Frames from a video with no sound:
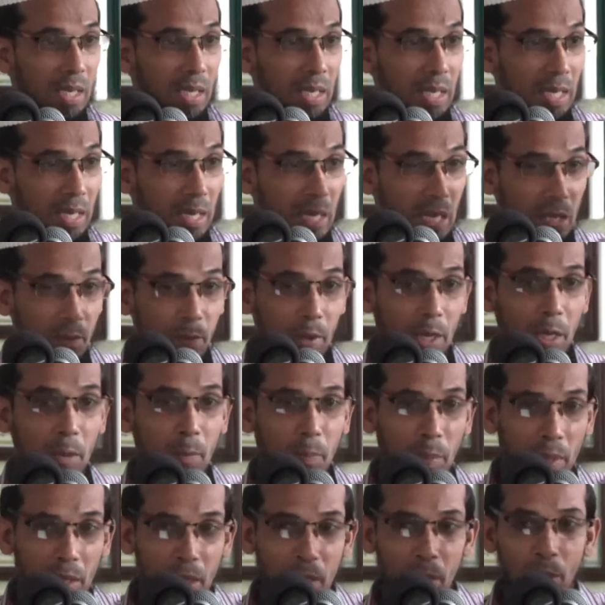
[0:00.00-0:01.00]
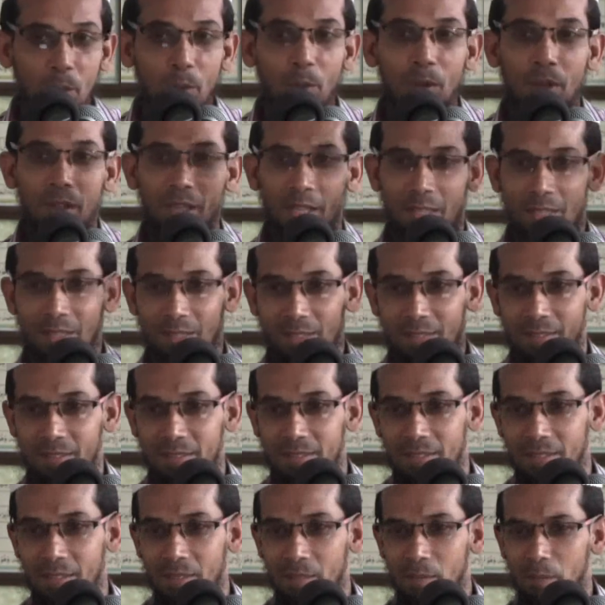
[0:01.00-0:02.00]
இறைவனை பற்றிய ஒரு திக்கர்
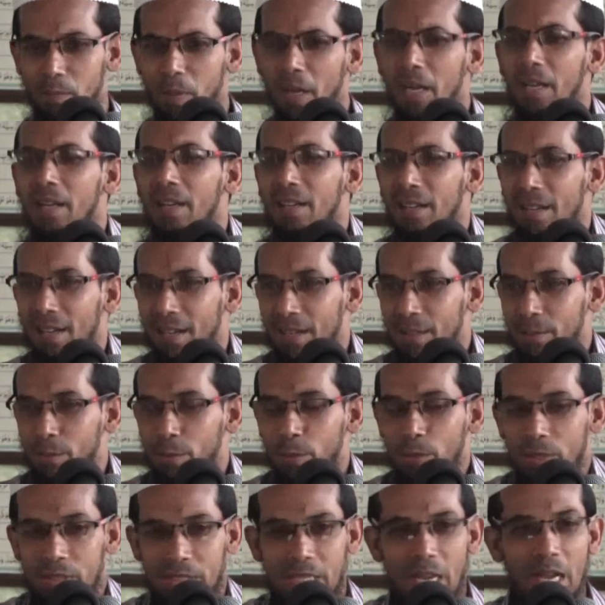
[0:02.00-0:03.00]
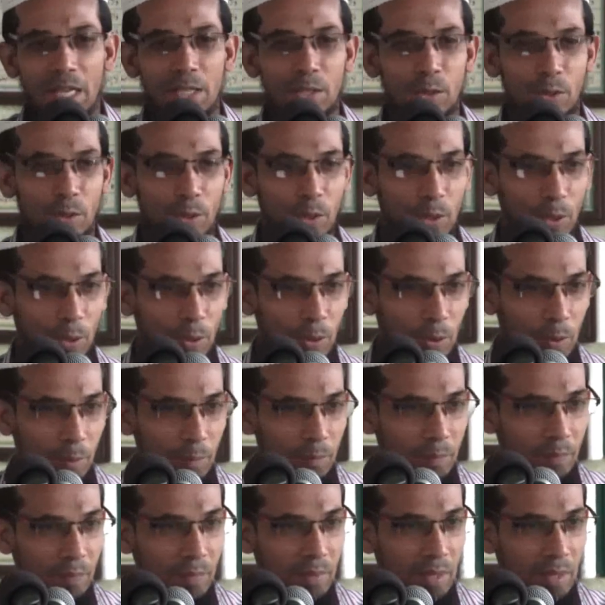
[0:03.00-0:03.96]
படுக்கிற நேரம் ஒரு சாஞ்சு கொண்டு இருக்கிறோம்